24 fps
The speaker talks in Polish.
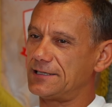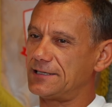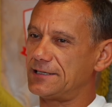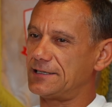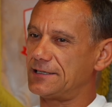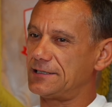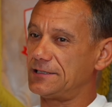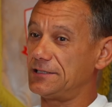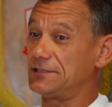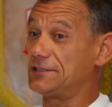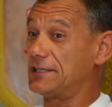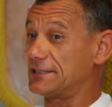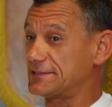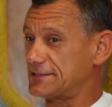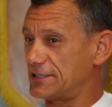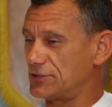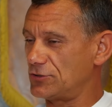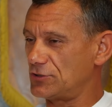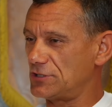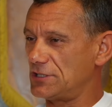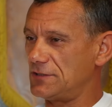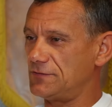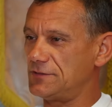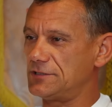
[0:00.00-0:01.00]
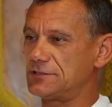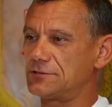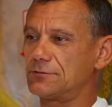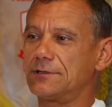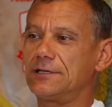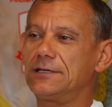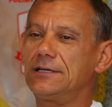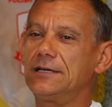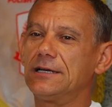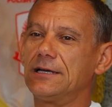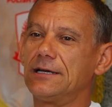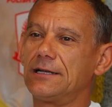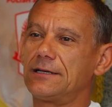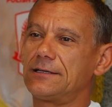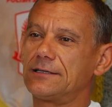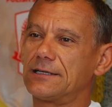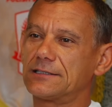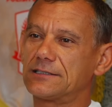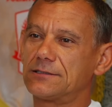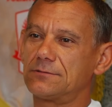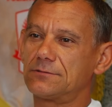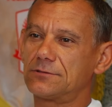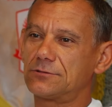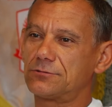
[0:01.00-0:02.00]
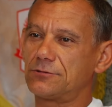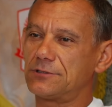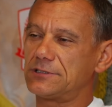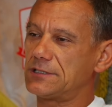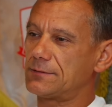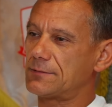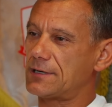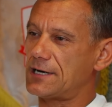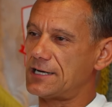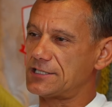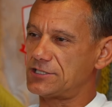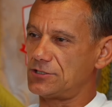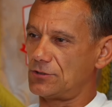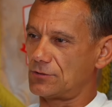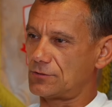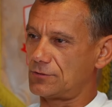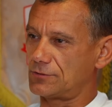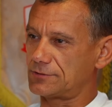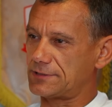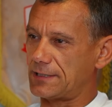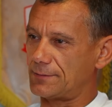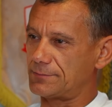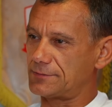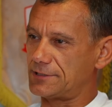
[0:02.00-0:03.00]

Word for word: e, i na stadionie Wisły, na tym słynnym hasioku